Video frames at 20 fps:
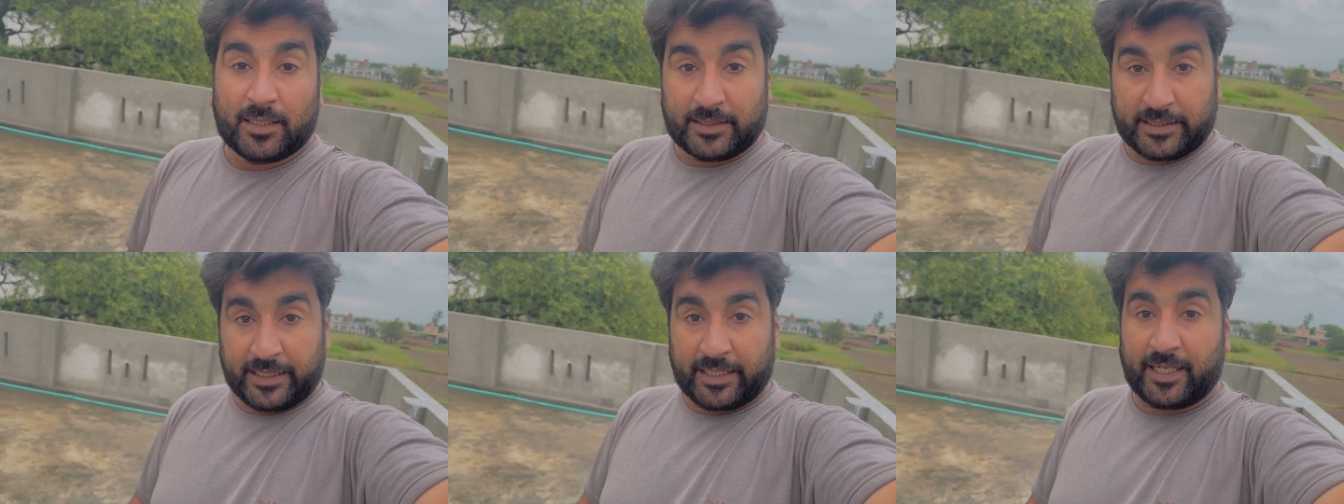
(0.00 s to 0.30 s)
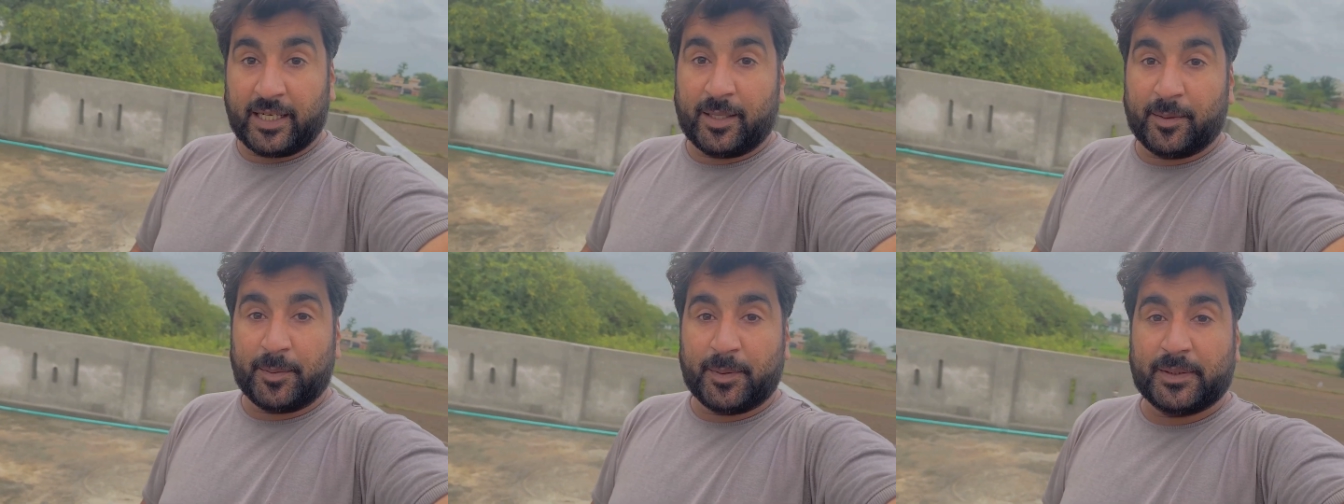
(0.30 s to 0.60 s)

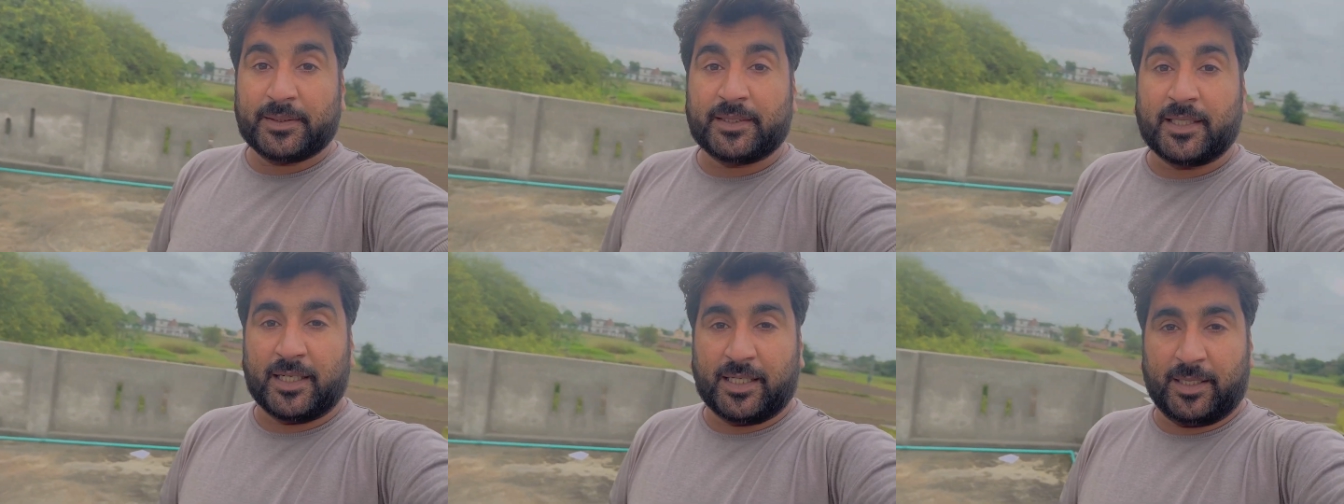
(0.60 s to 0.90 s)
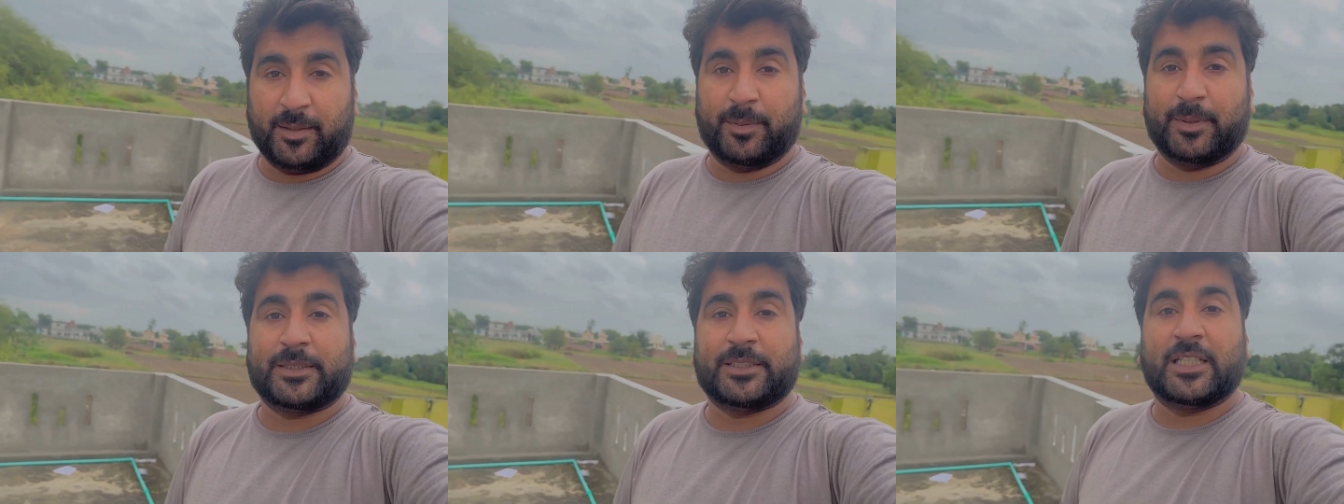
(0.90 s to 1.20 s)
देखा आपने
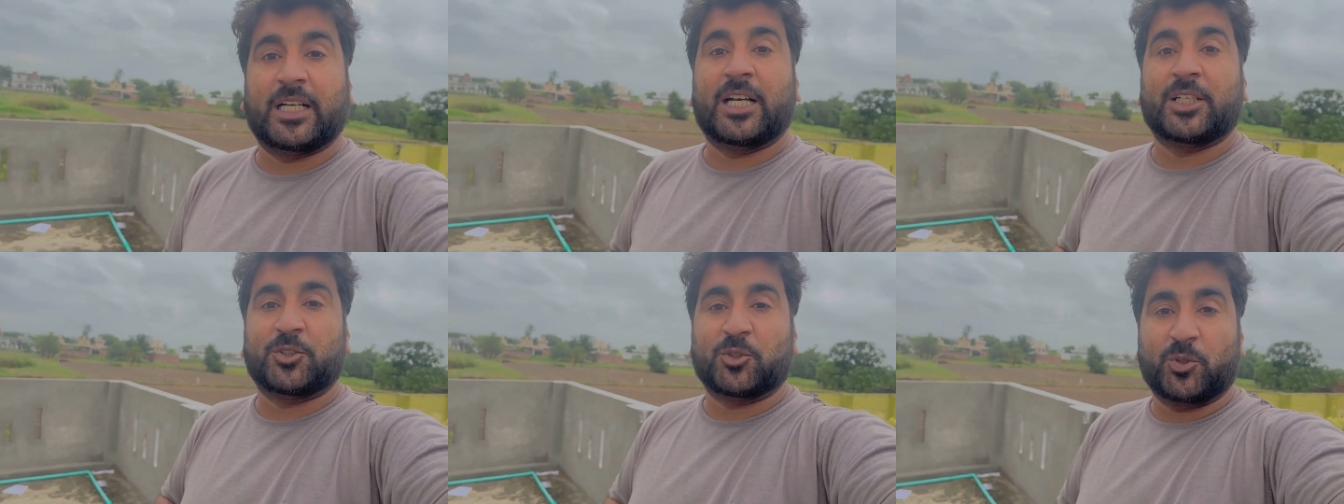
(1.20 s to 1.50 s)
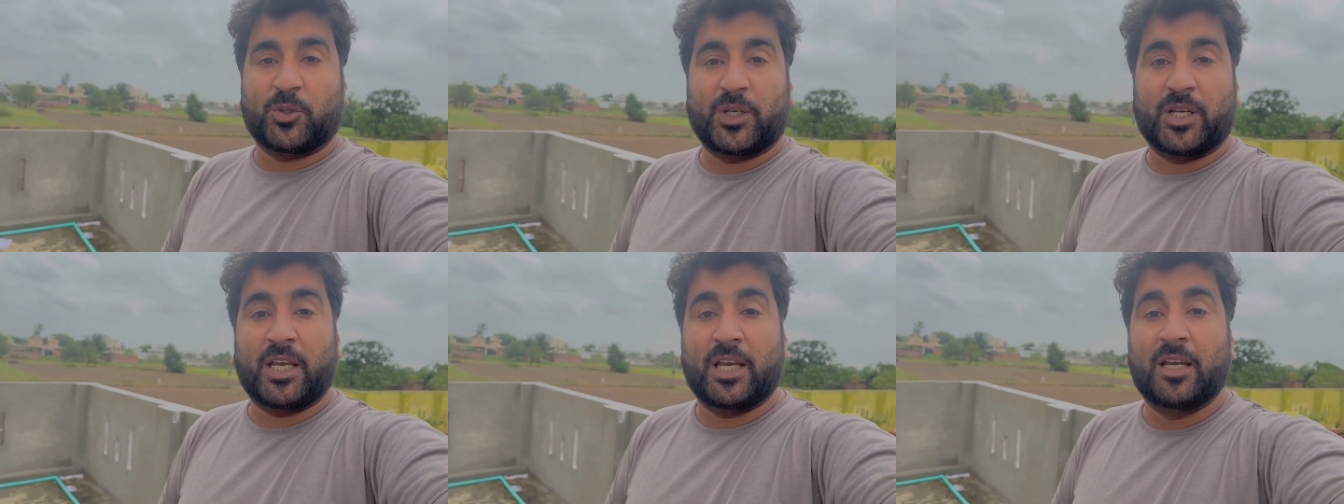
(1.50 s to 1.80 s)
सारे बच्चे आ
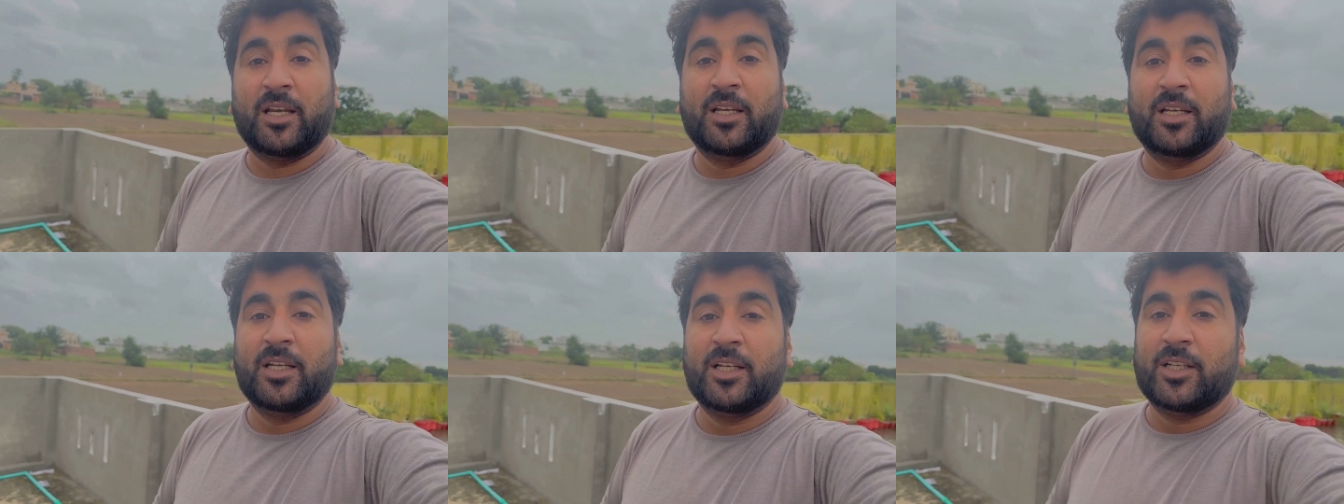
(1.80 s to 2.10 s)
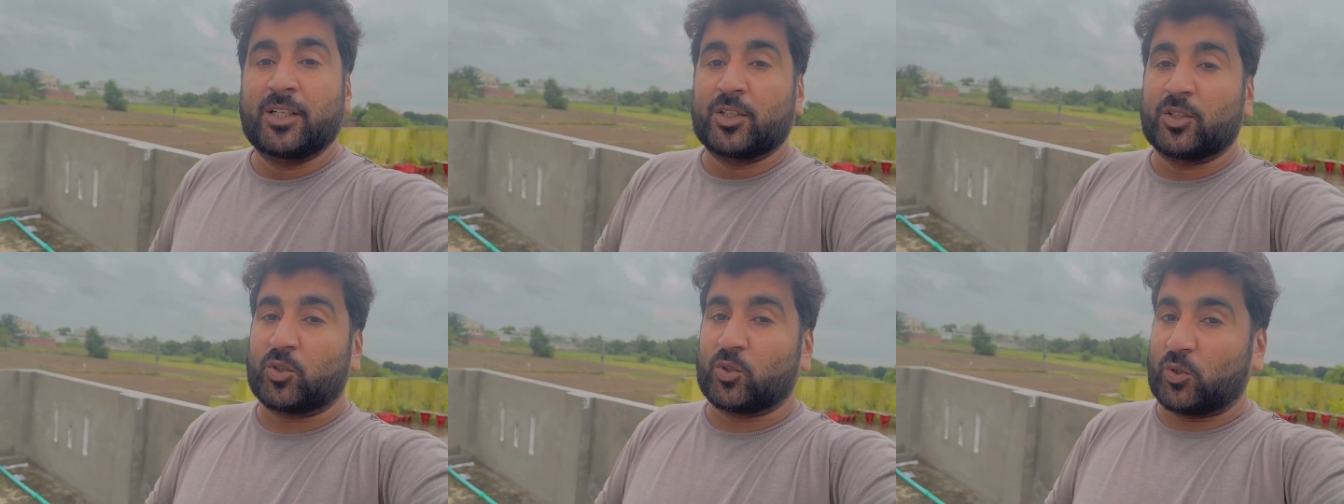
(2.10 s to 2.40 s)
चुके हैं
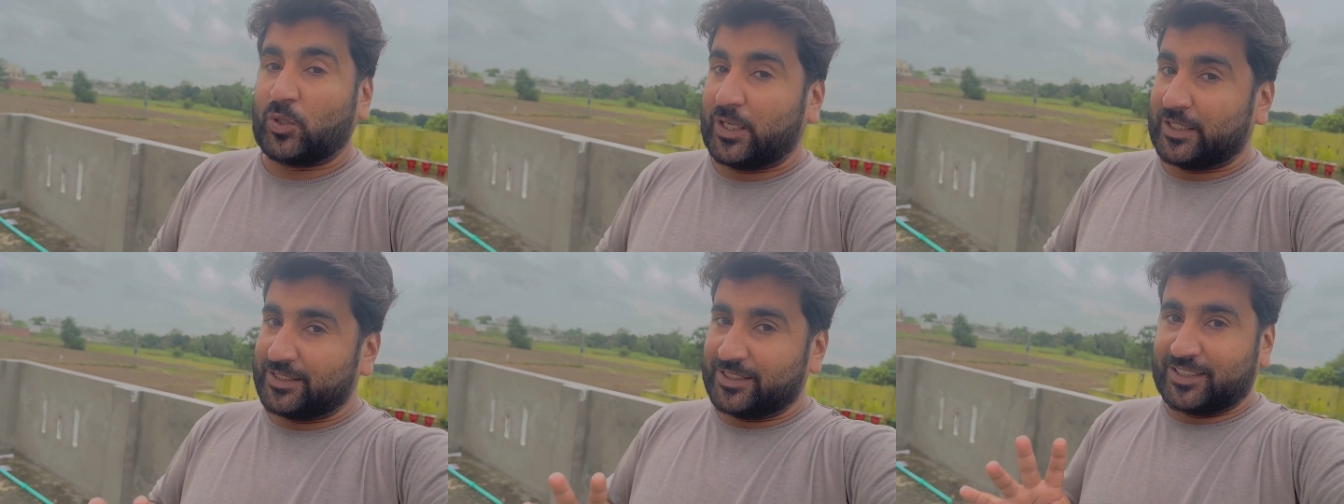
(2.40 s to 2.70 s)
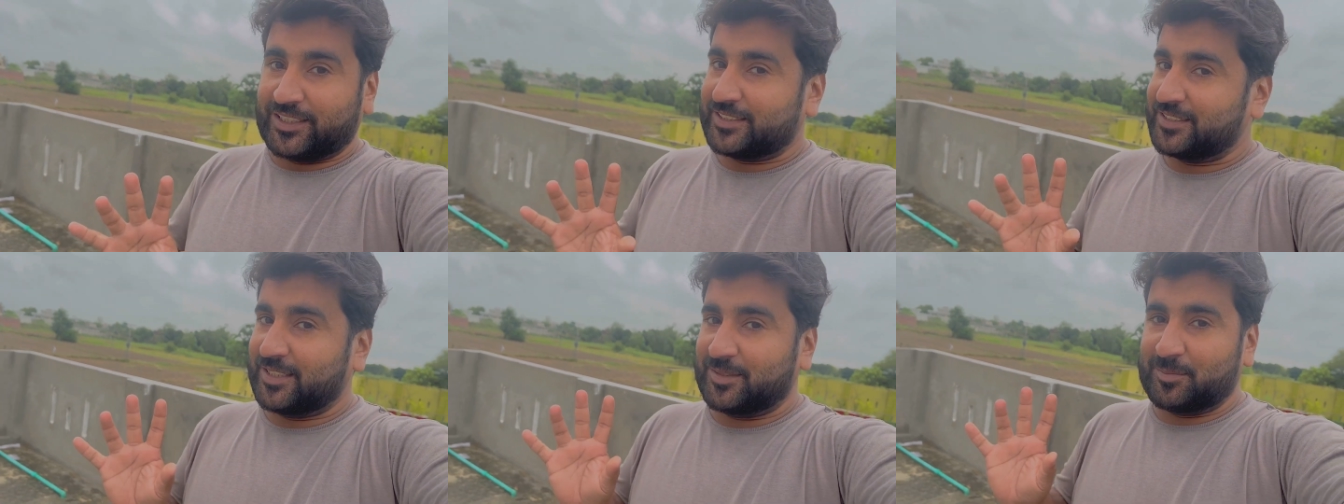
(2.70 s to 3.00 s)
तो आज
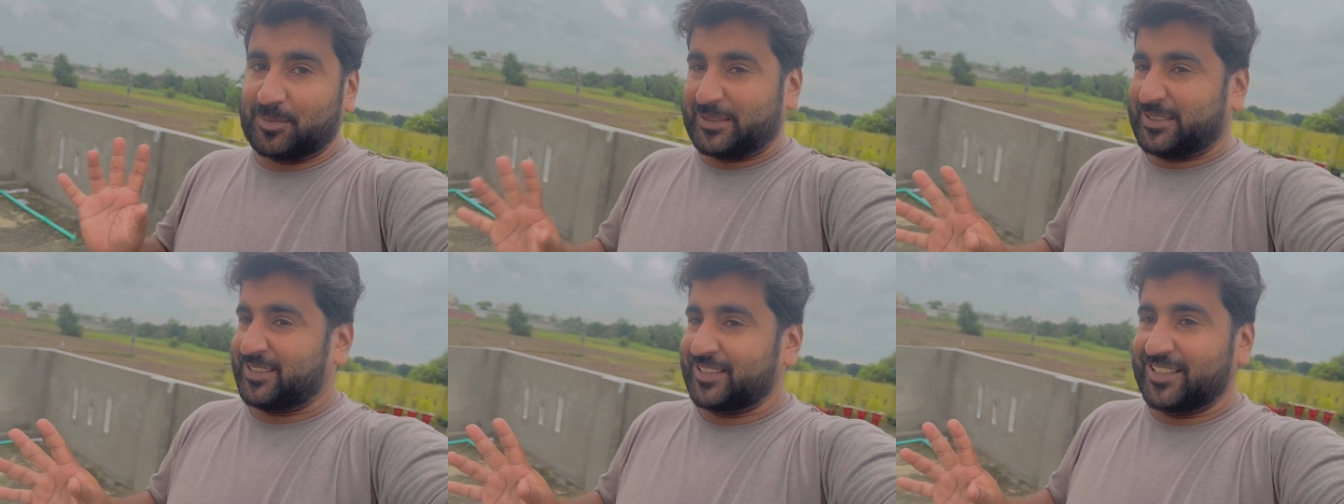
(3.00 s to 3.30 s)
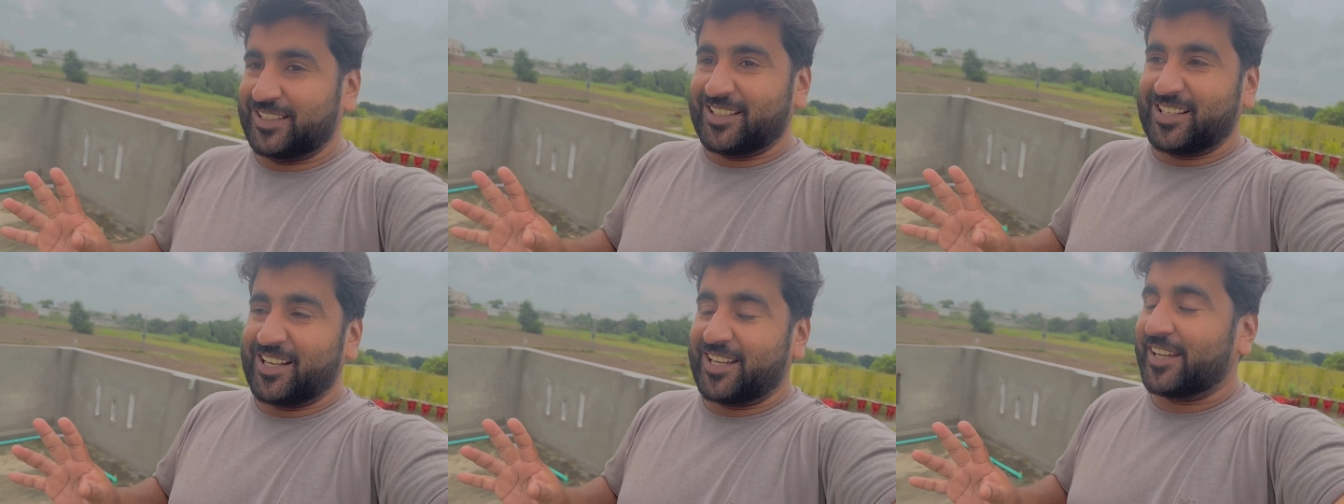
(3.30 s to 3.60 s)
इनके साथ मस्ती
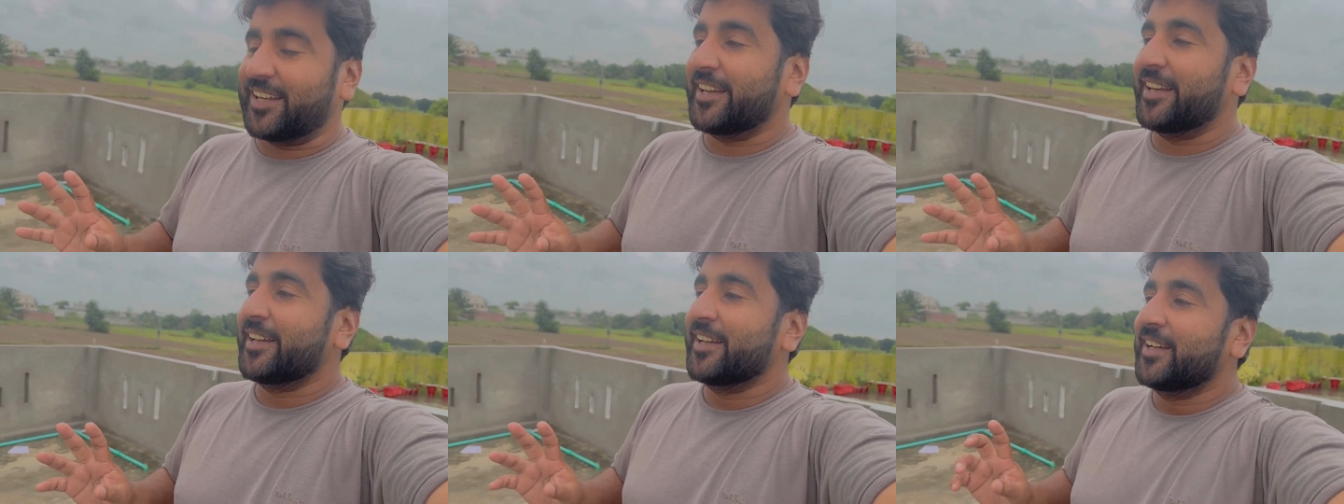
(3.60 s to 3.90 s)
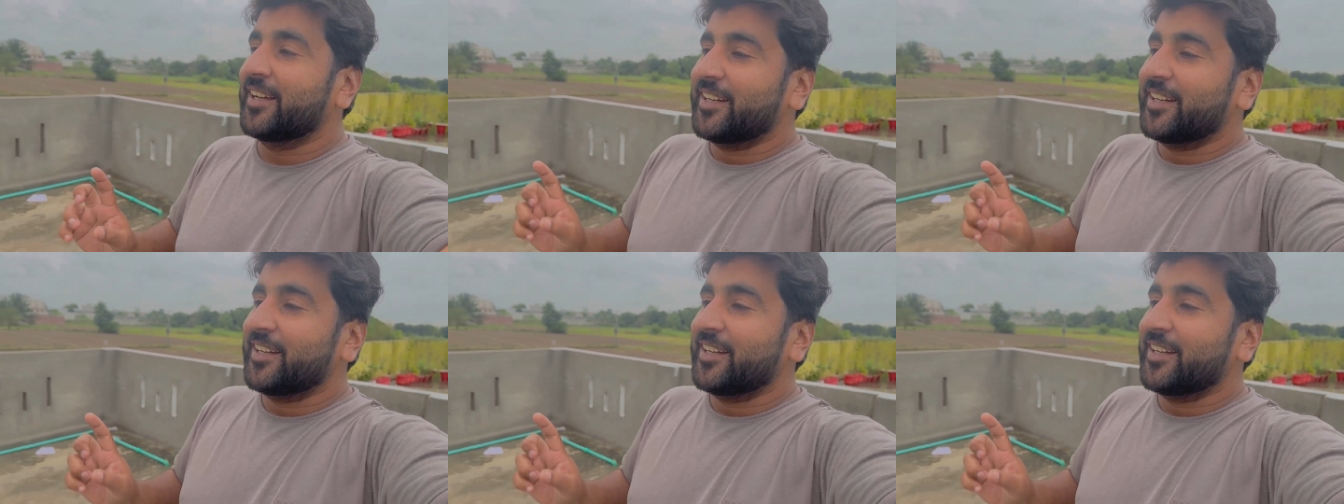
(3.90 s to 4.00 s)
लगाएंगे